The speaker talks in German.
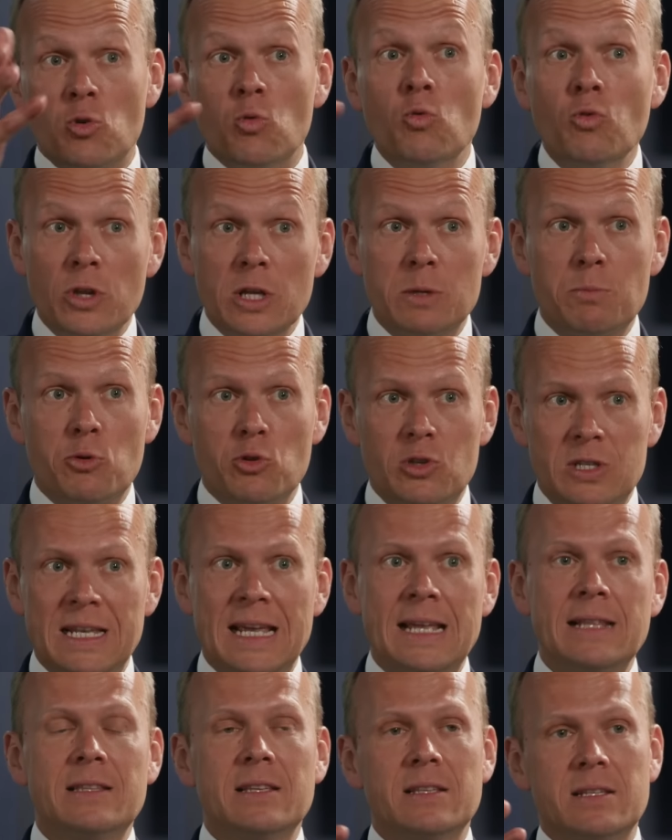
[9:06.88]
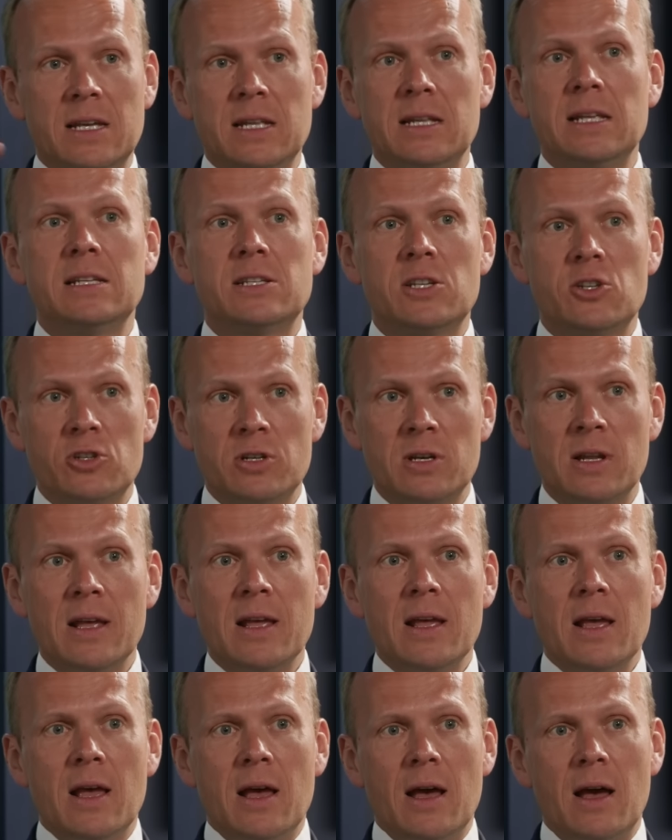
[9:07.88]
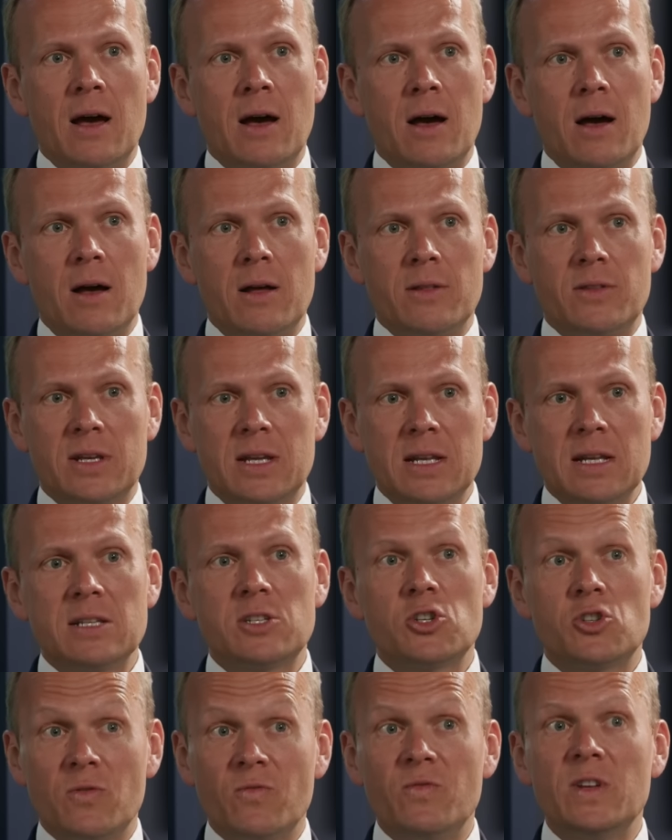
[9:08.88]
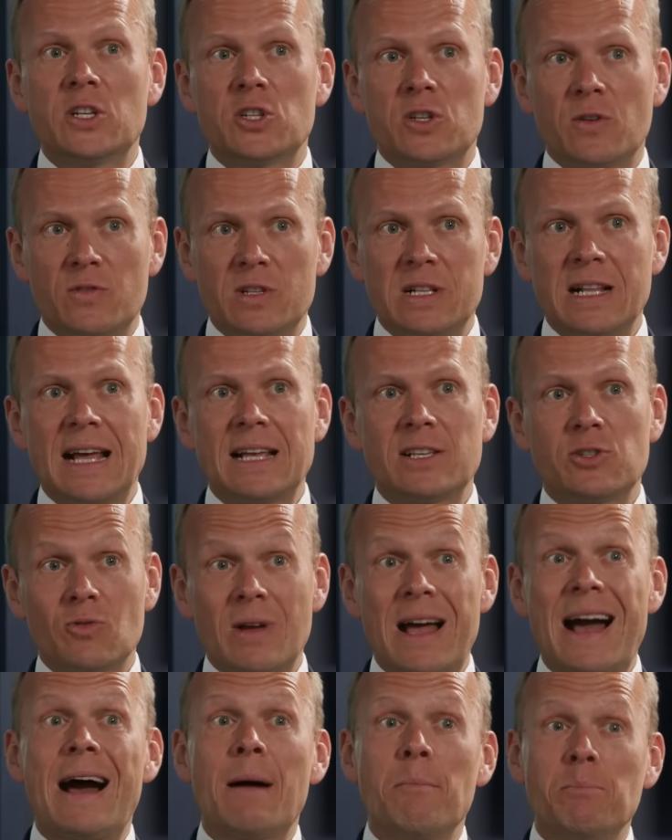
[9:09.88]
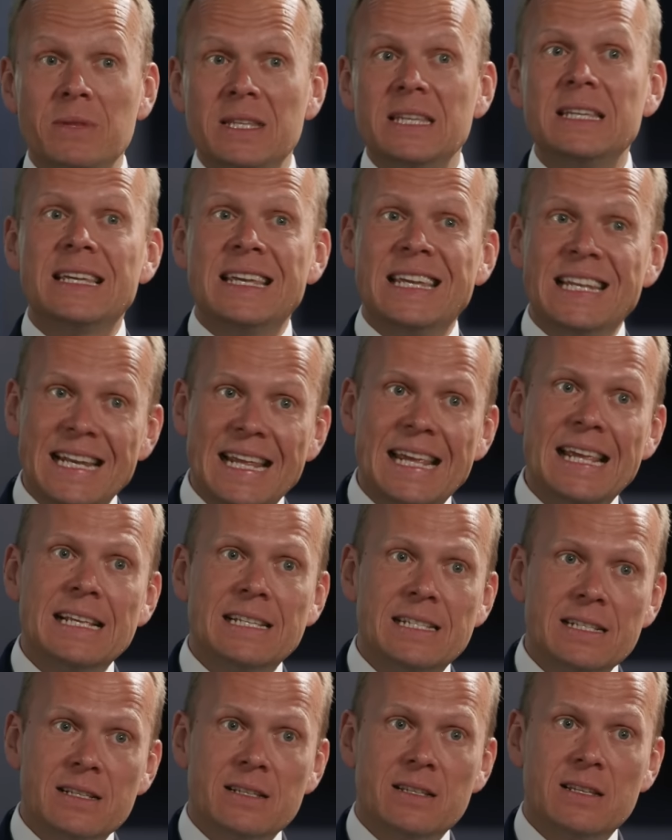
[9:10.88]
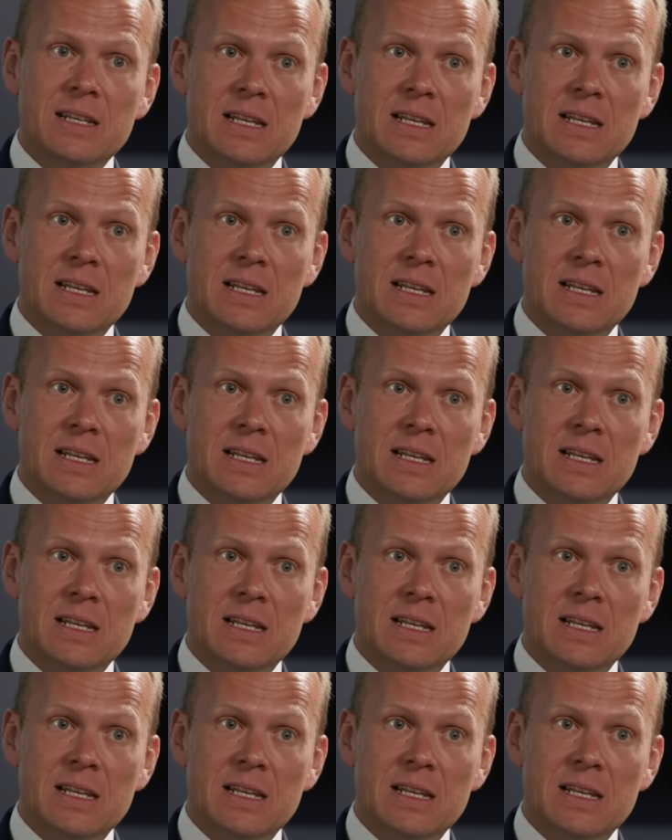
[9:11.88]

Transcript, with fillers: 100 Prozent des chinesischen, äh, der chinesischen Wirtschaftsleistung haben die Chinesen, die